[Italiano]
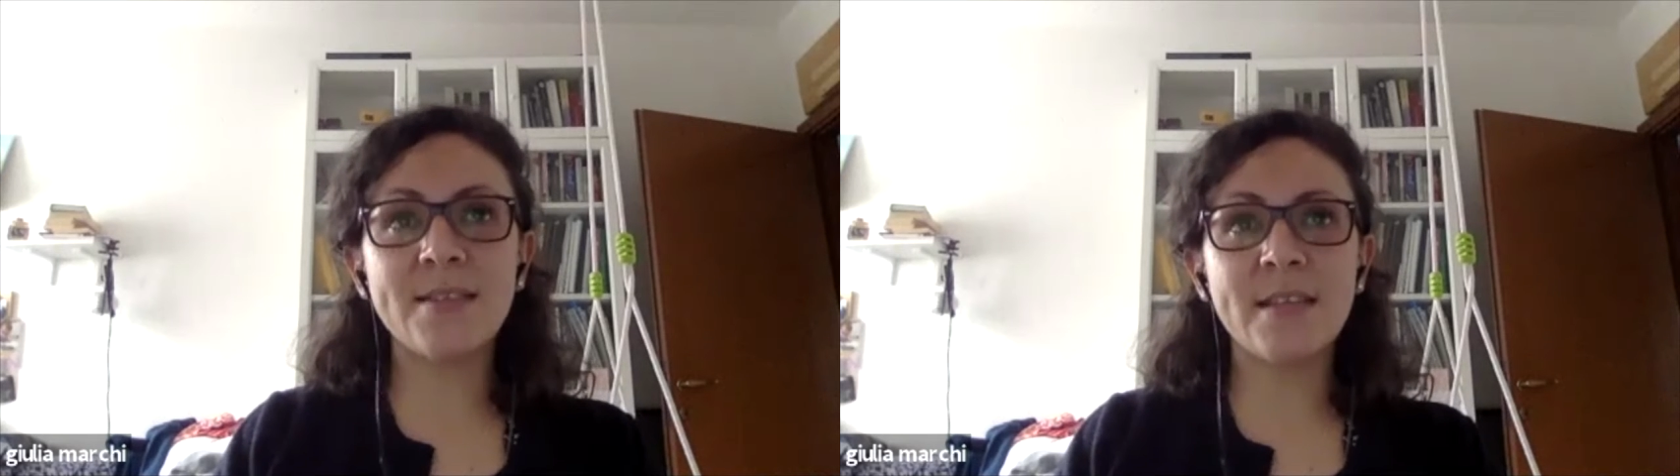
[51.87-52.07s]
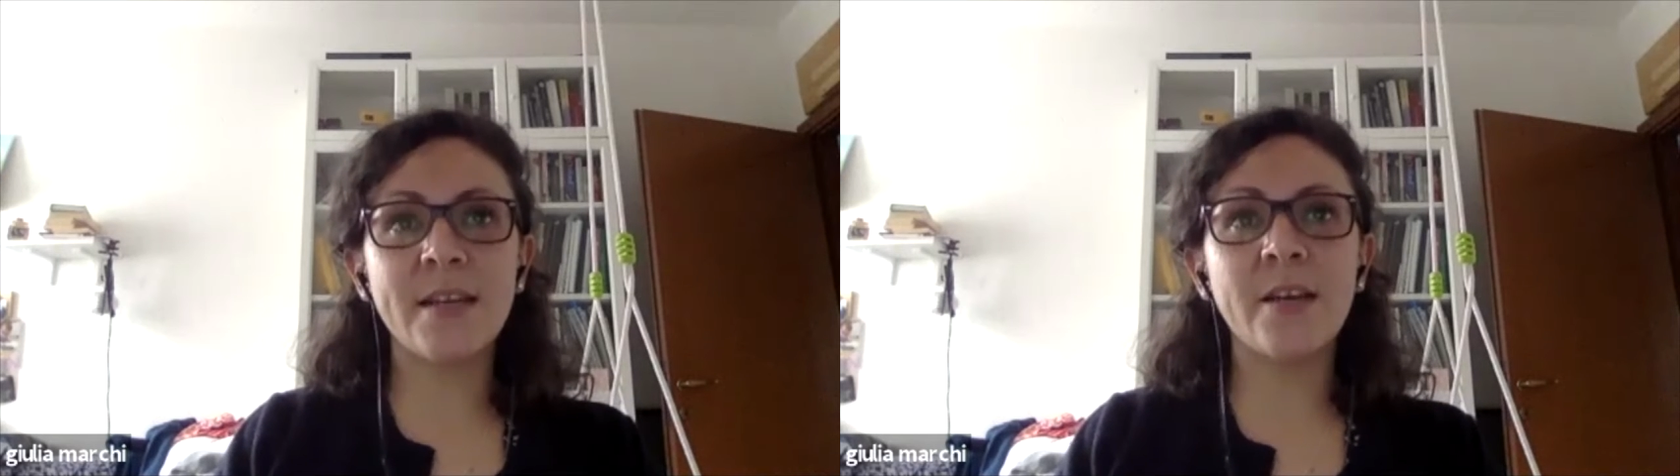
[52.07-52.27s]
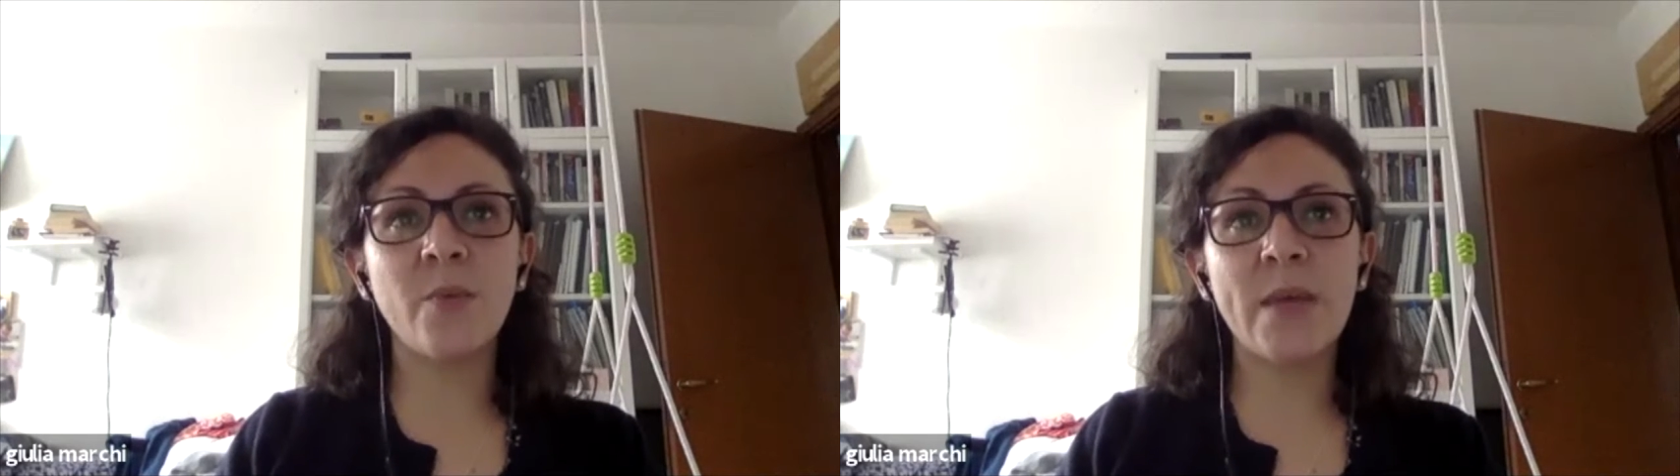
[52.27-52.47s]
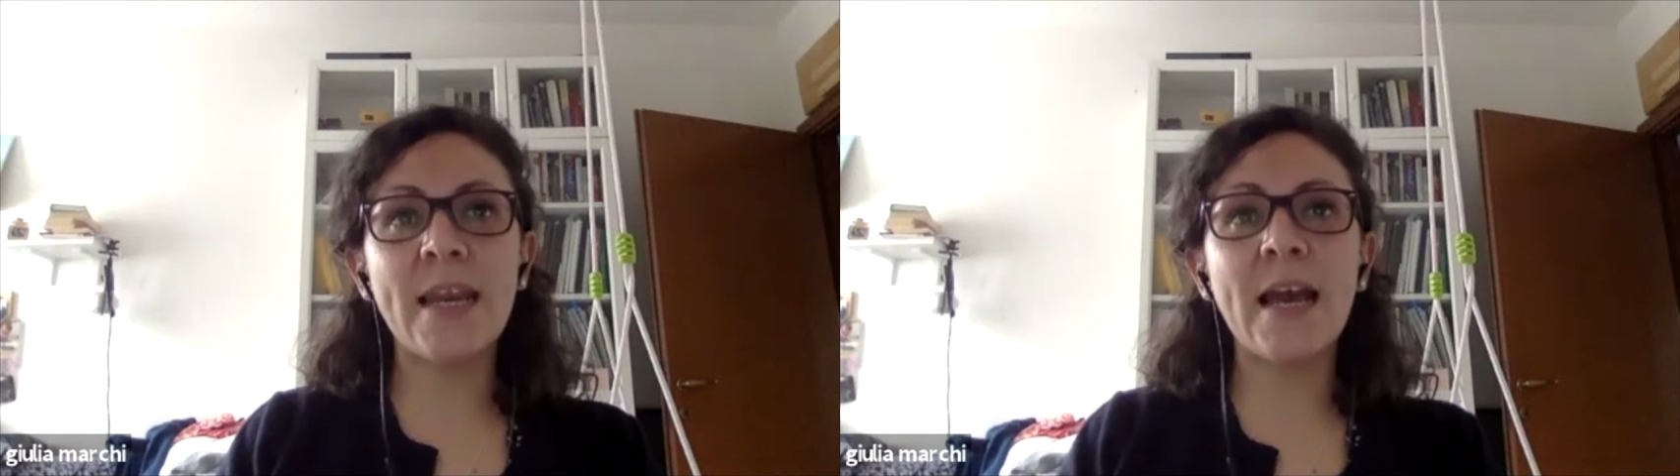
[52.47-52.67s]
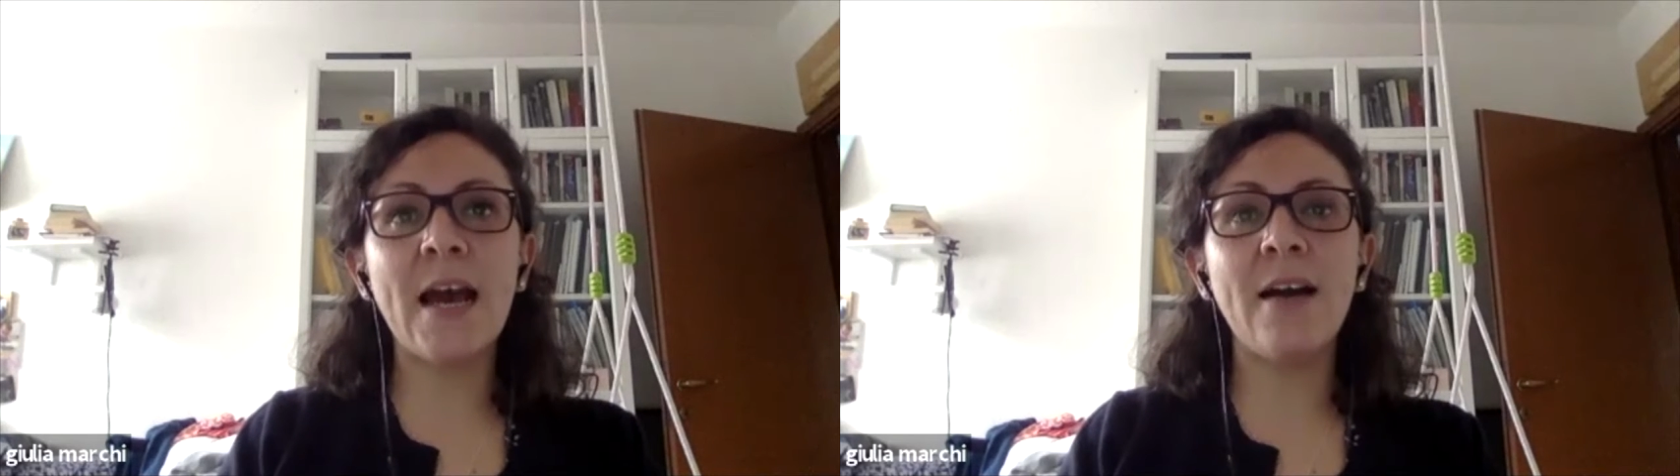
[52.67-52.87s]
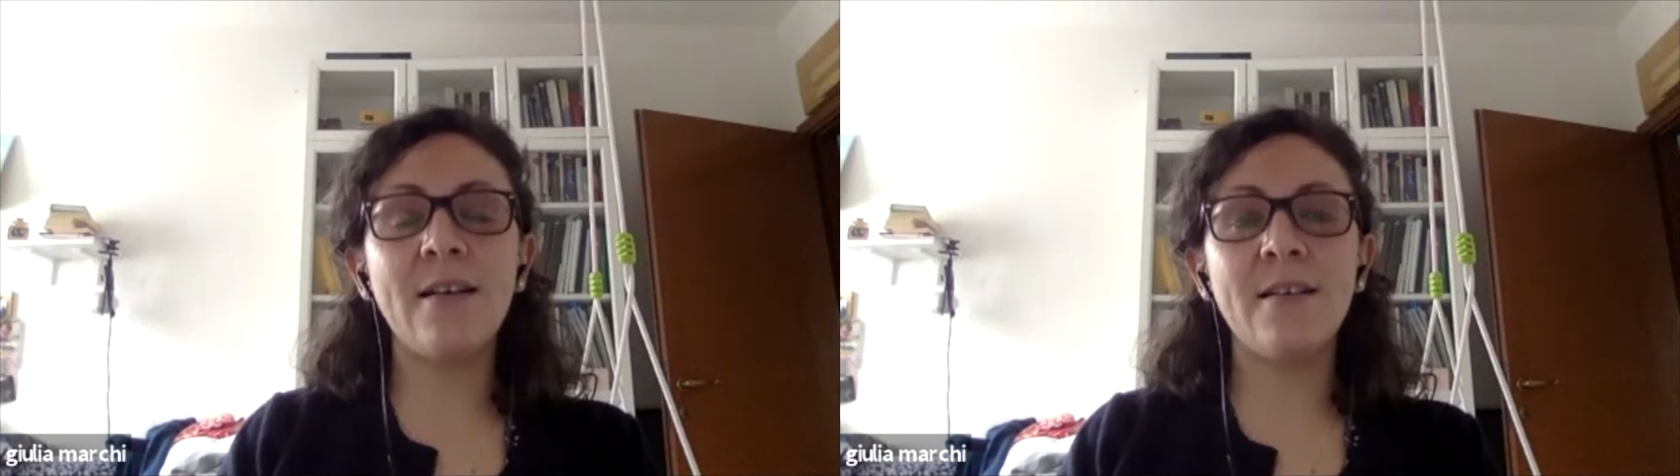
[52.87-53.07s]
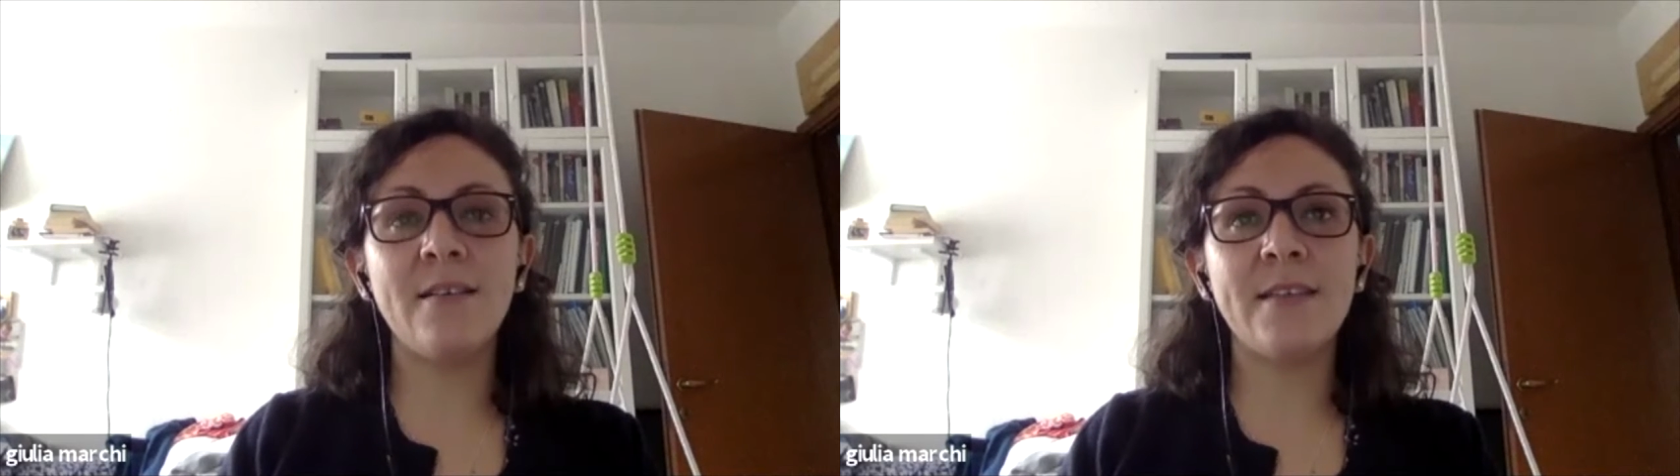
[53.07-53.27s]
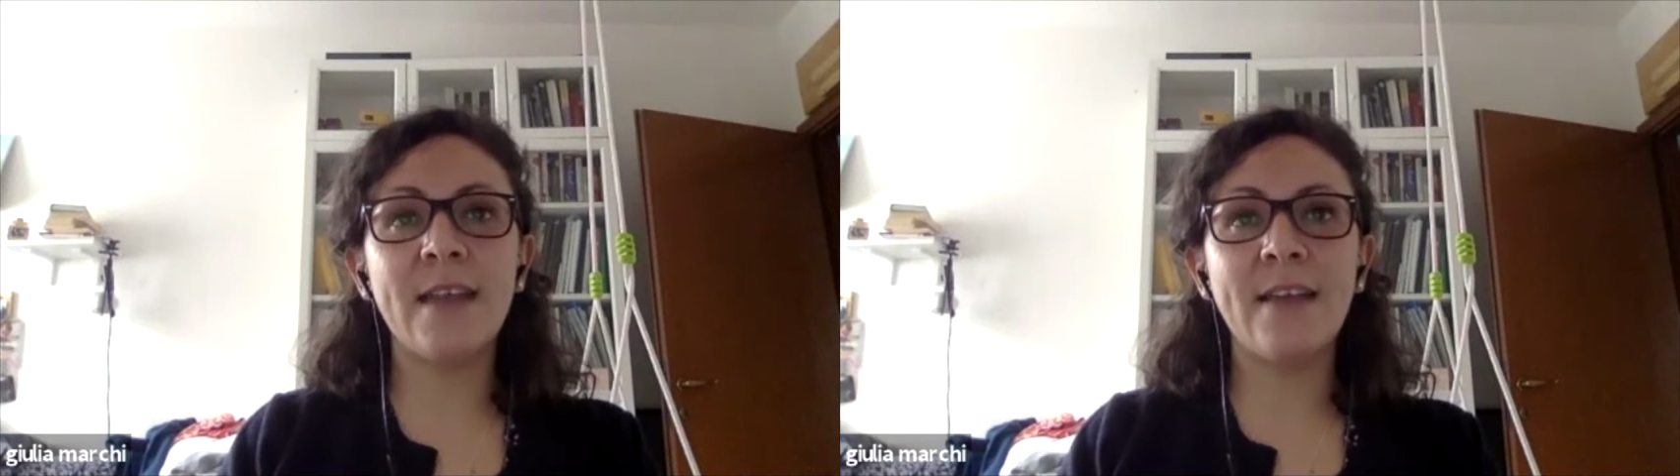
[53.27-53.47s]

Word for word: essere quella eh,